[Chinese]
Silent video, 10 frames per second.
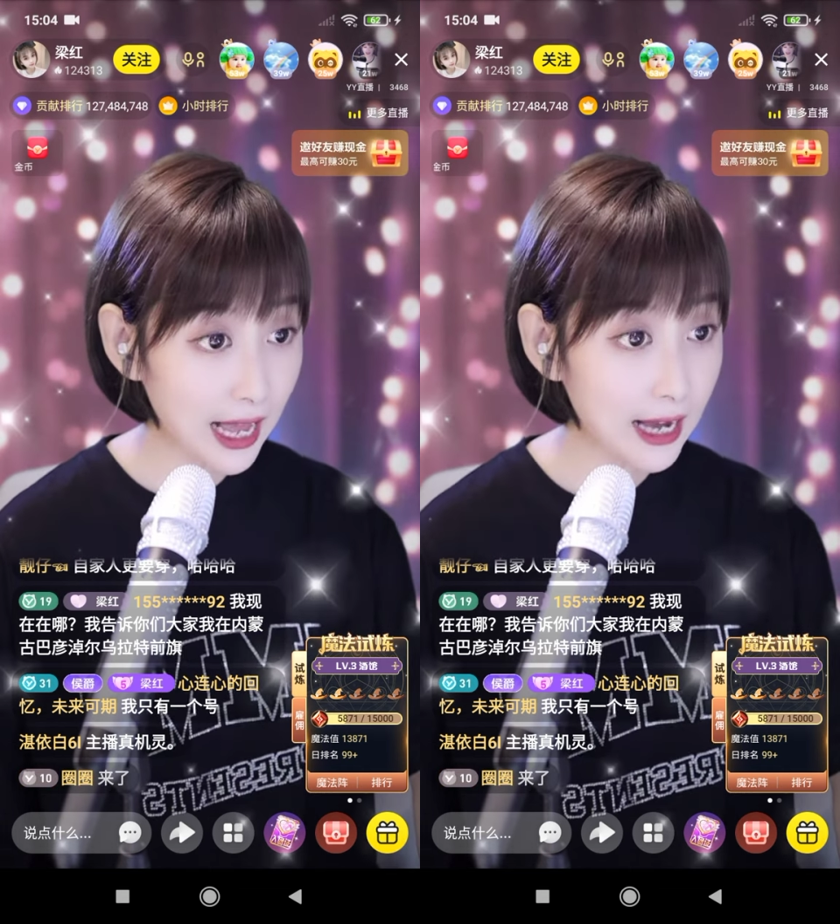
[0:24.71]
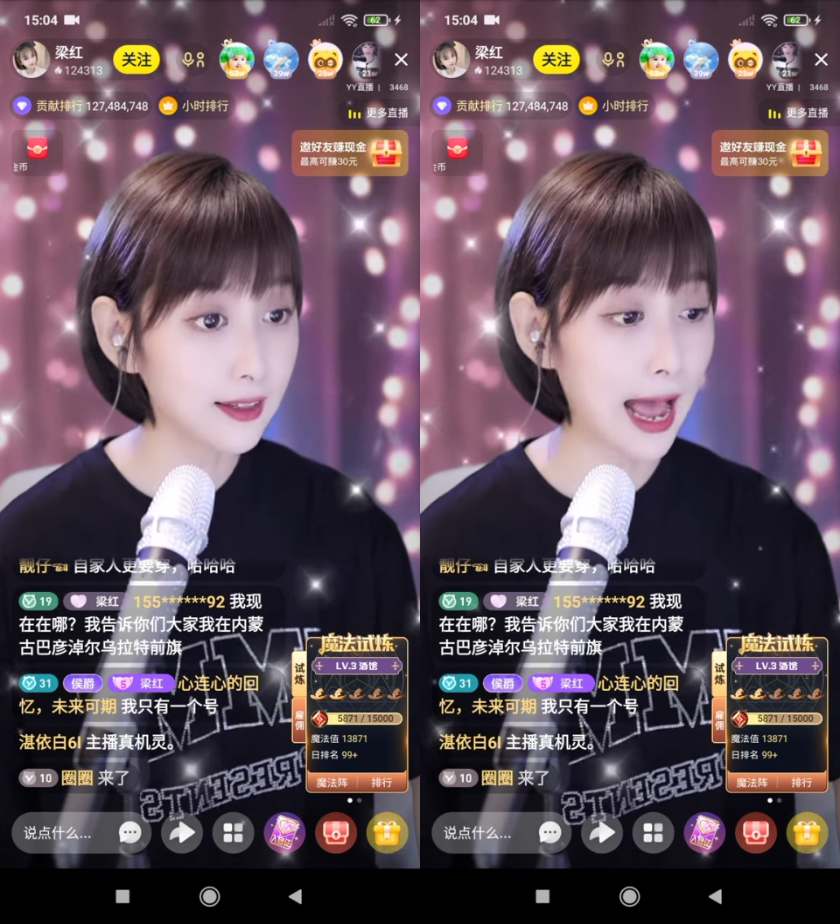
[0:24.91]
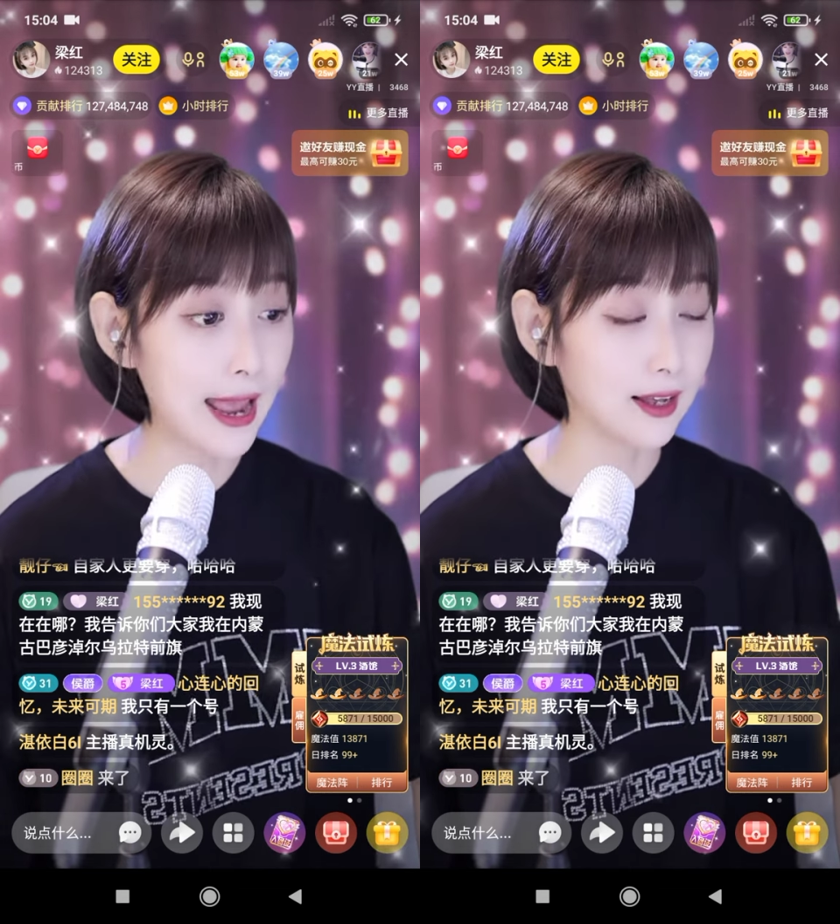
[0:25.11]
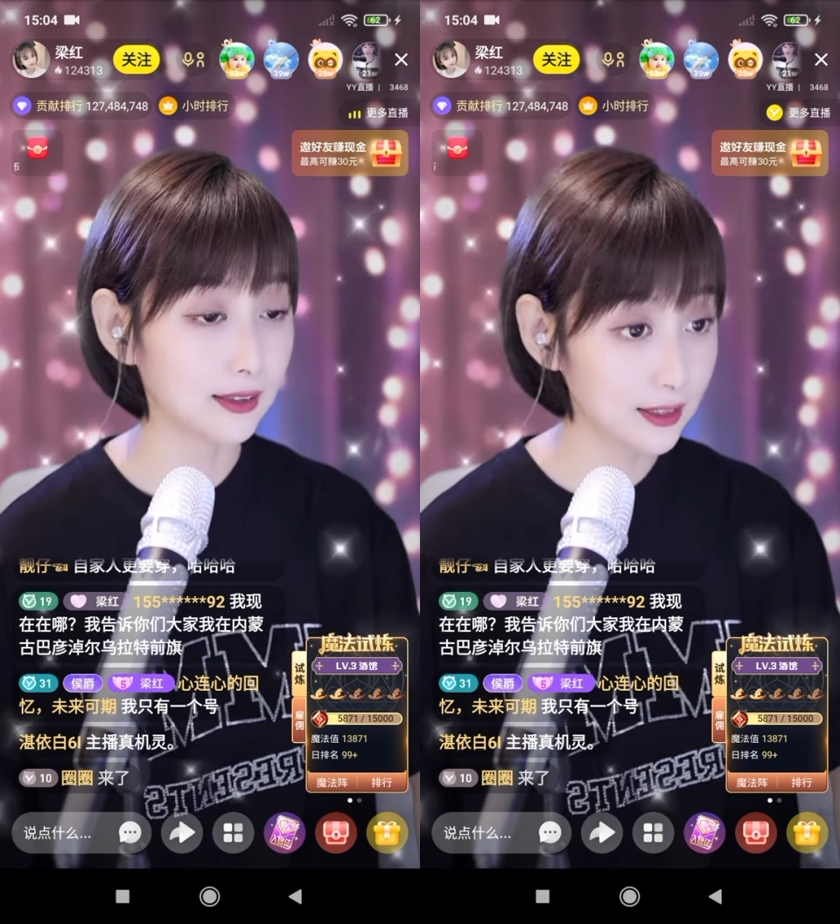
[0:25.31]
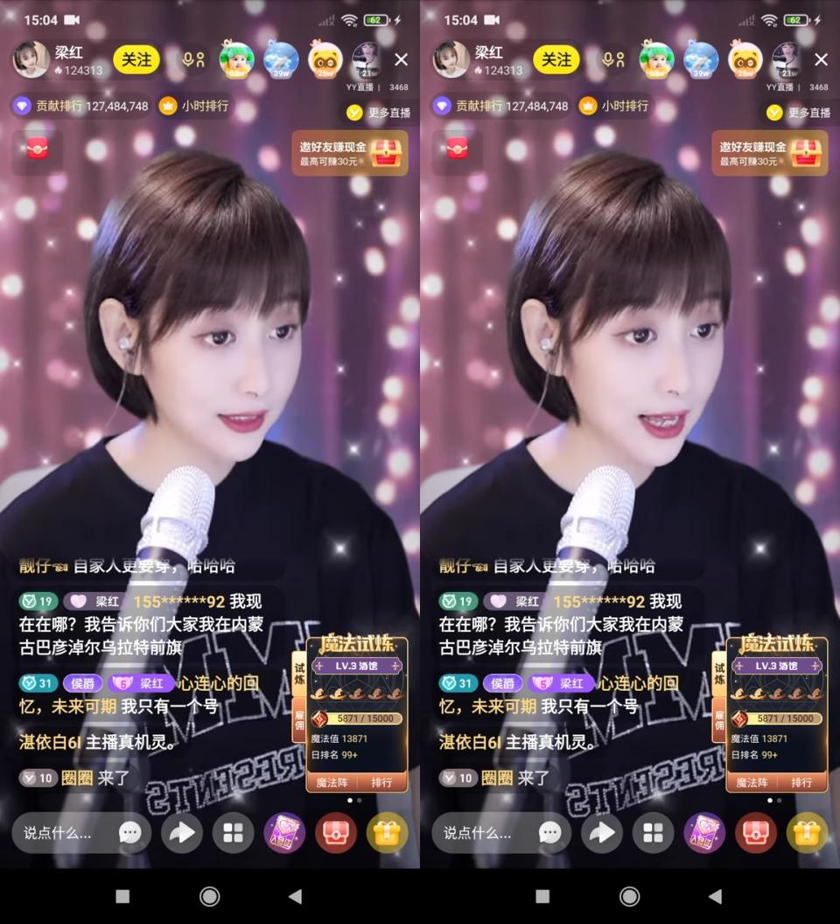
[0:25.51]
其实大哥
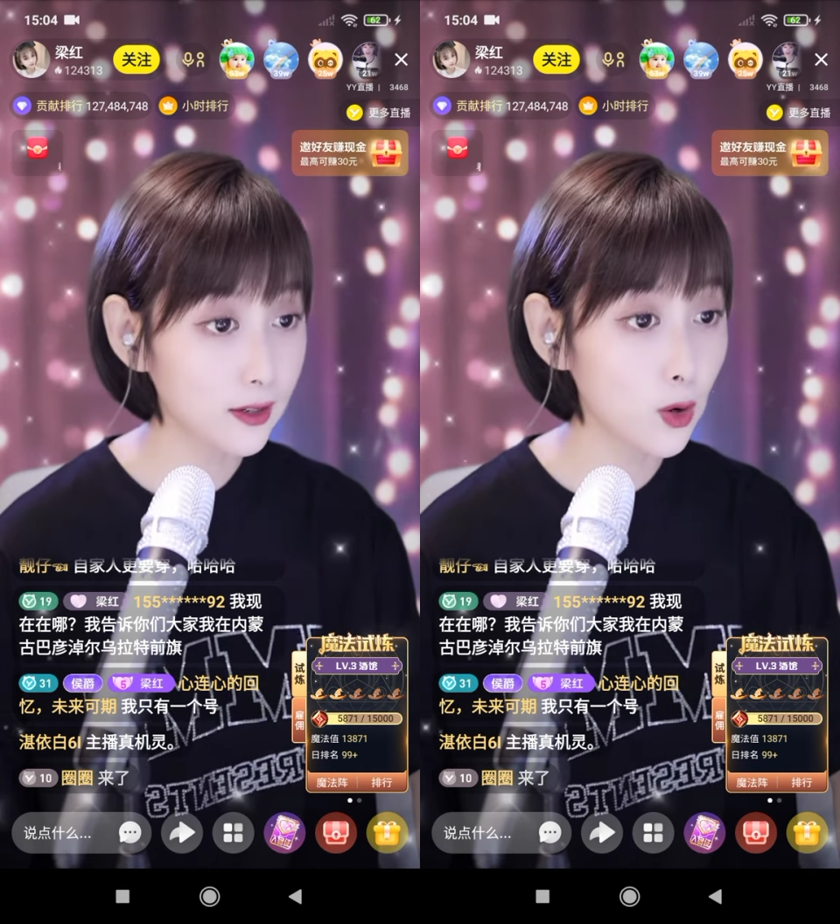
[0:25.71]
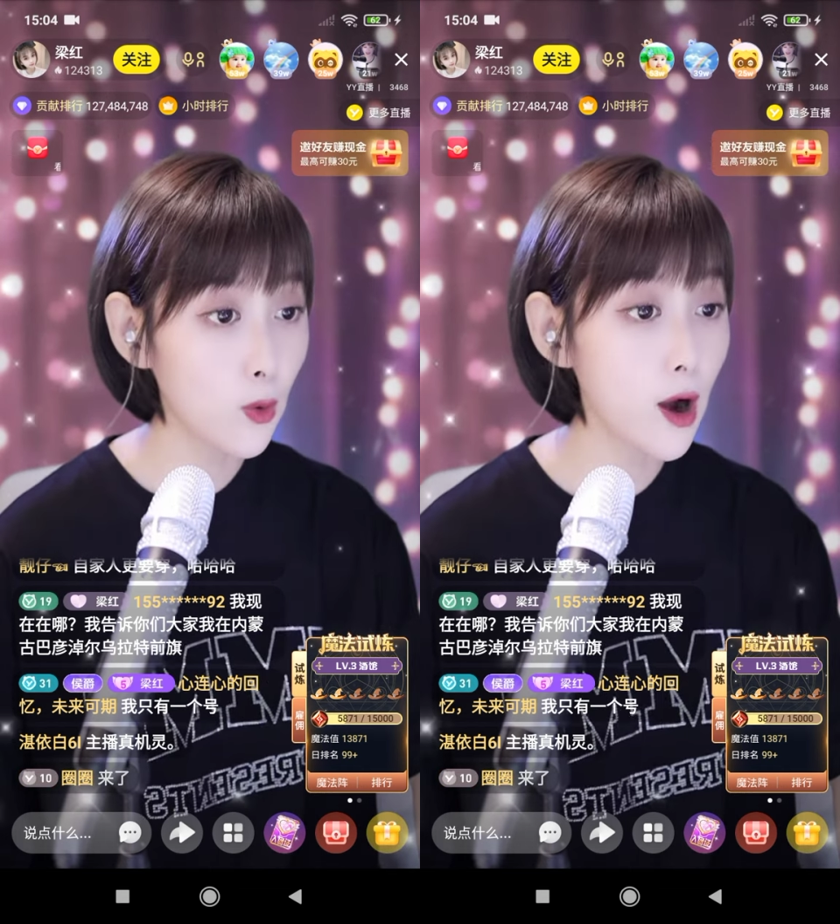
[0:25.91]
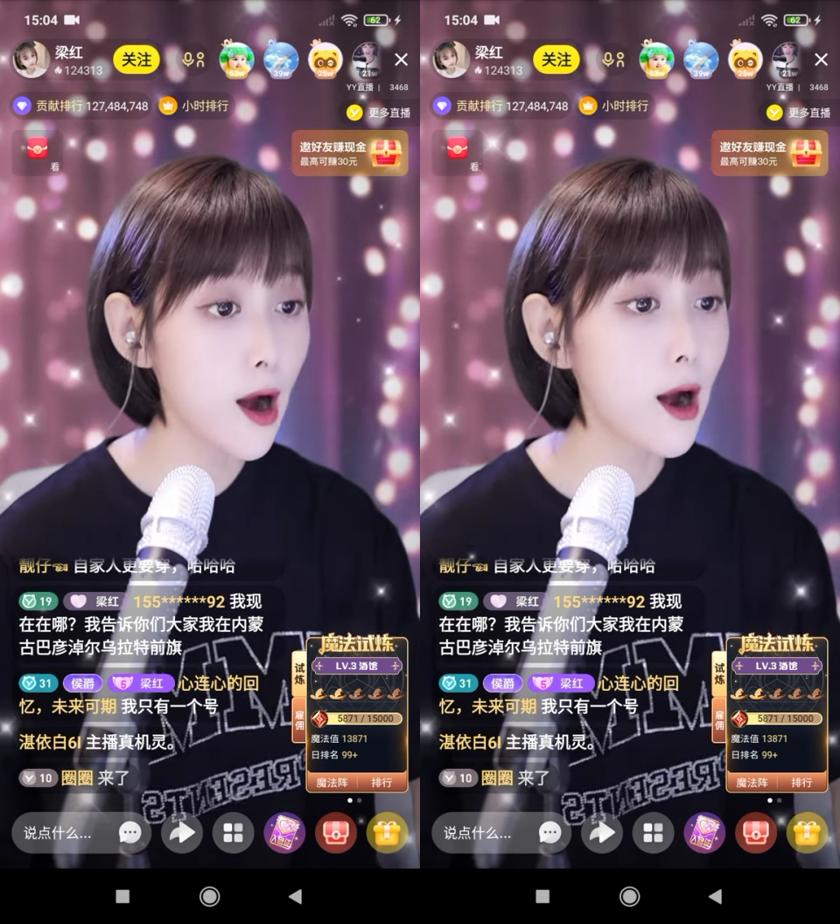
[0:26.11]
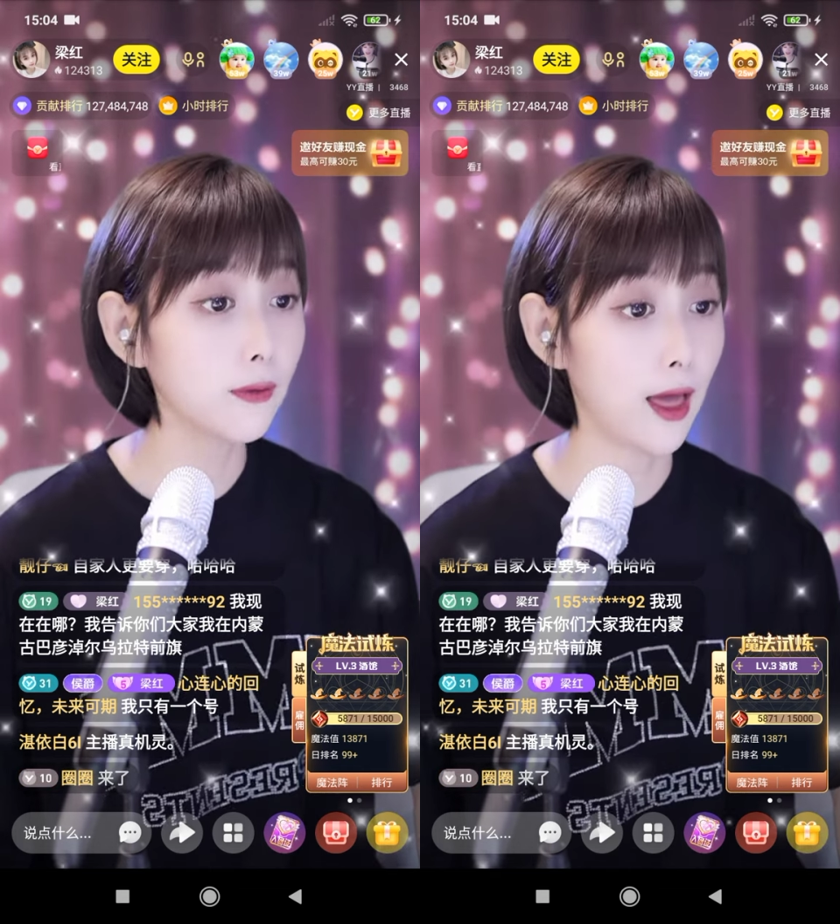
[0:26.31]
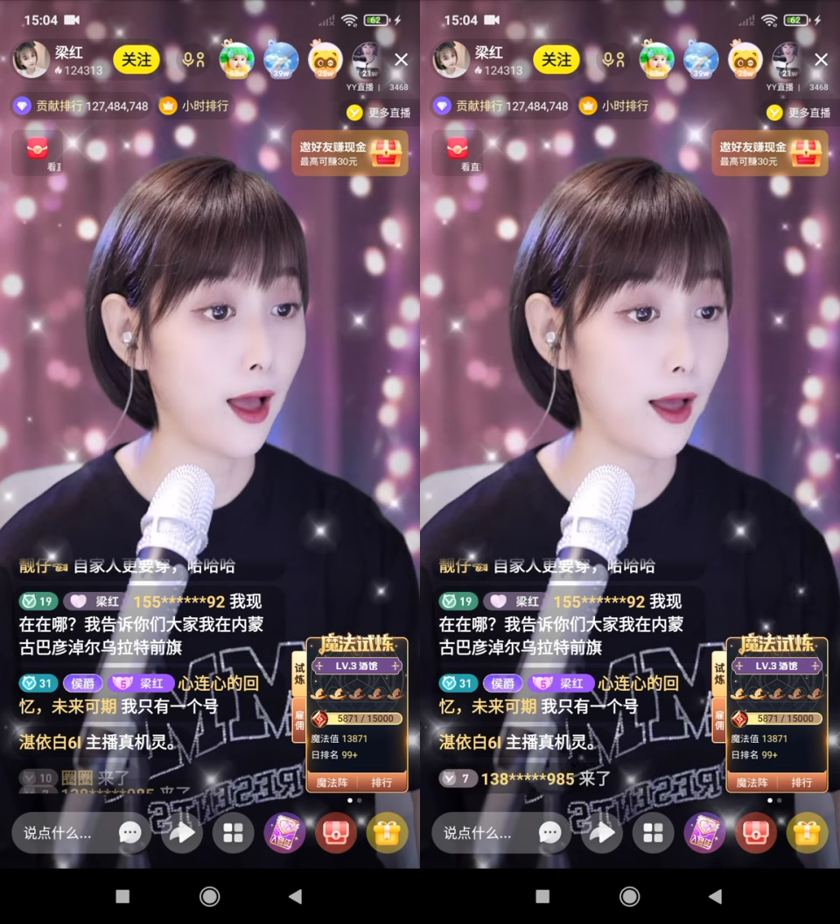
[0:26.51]
来了，但是大哥换
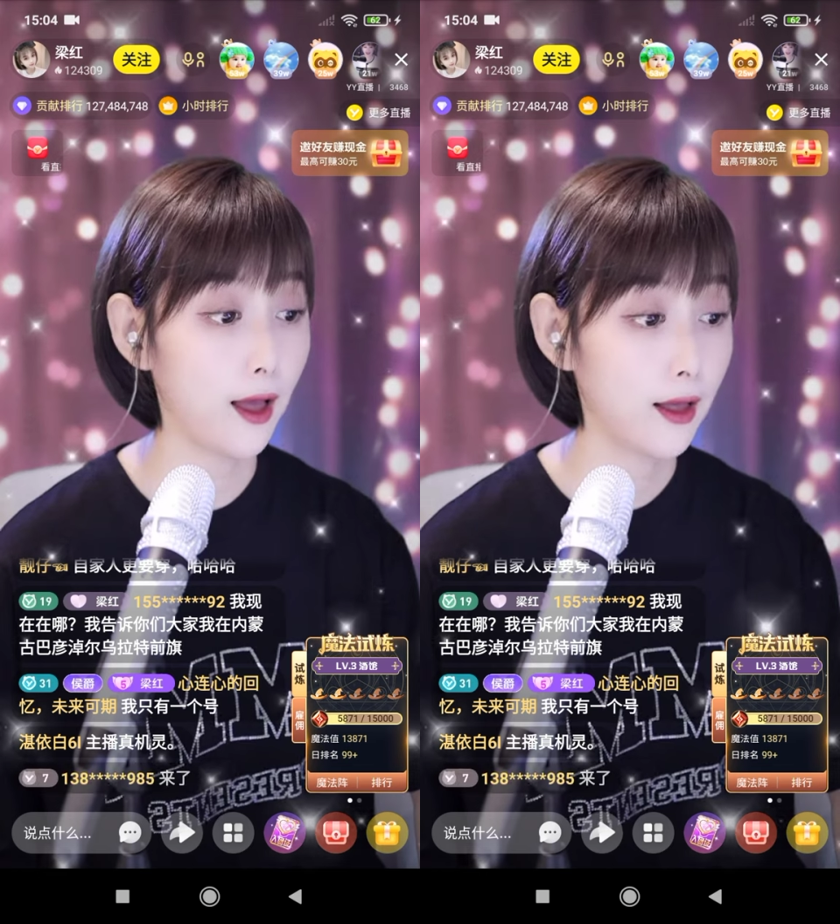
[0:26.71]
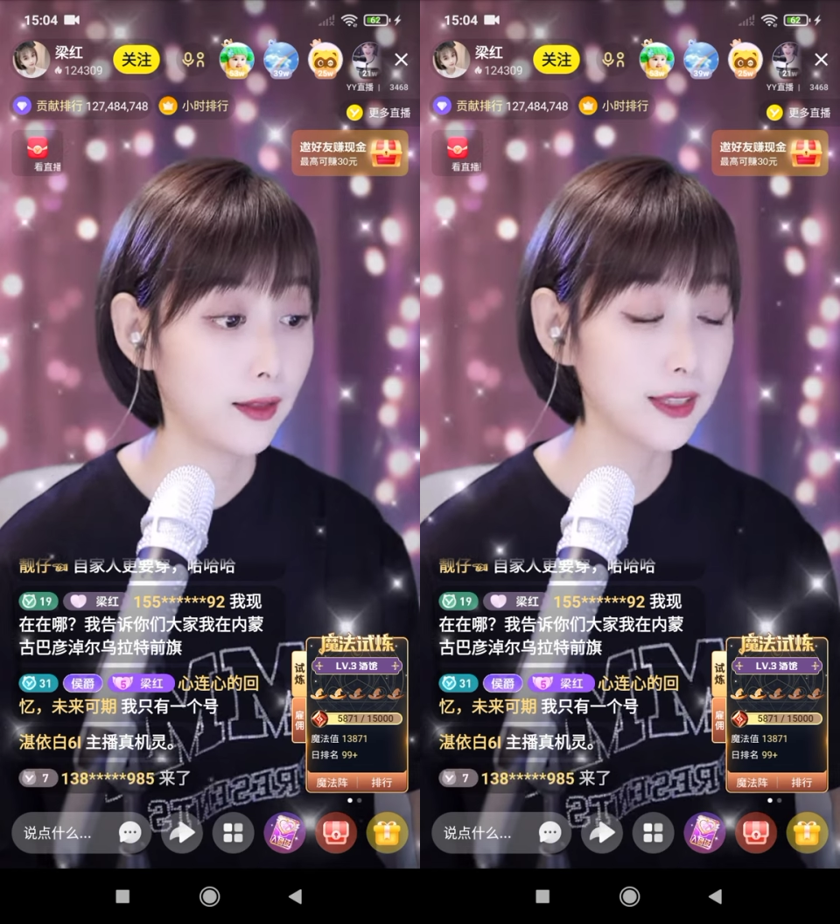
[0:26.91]
号了，